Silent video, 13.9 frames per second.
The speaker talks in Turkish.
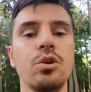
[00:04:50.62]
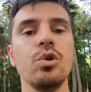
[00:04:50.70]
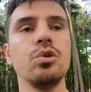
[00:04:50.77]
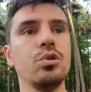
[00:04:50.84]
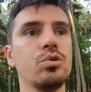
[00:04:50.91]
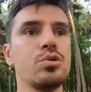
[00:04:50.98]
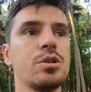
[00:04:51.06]

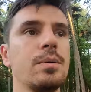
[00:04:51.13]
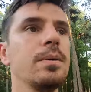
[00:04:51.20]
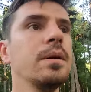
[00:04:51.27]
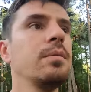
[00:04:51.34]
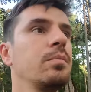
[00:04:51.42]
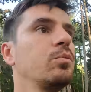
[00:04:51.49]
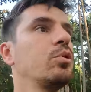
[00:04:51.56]
Gördüğünüz
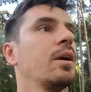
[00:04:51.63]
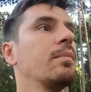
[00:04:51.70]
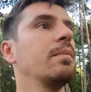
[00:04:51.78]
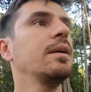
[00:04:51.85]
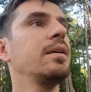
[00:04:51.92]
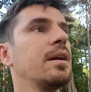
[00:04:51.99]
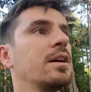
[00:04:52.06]
gibi
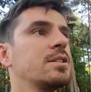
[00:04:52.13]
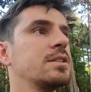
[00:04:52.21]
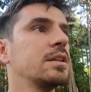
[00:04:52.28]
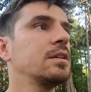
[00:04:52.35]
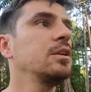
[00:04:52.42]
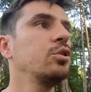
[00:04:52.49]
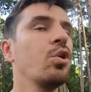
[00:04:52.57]
mükemmel
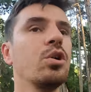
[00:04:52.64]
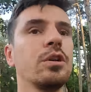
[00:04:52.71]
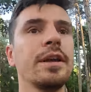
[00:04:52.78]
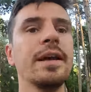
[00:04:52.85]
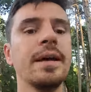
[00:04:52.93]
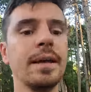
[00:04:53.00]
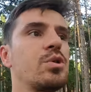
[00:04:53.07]
ağaçlıklı
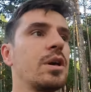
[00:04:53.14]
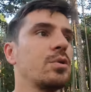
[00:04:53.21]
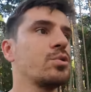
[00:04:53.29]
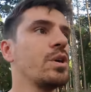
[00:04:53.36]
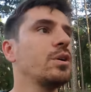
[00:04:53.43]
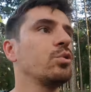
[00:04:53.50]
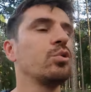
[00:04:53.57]
gölge. Güzel
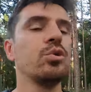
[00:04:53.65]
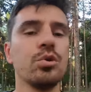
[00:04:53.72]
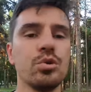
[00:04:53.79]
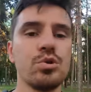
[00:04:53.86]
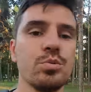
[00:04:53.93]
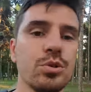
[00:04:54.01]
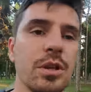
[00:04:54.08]
güzel yürüyoruz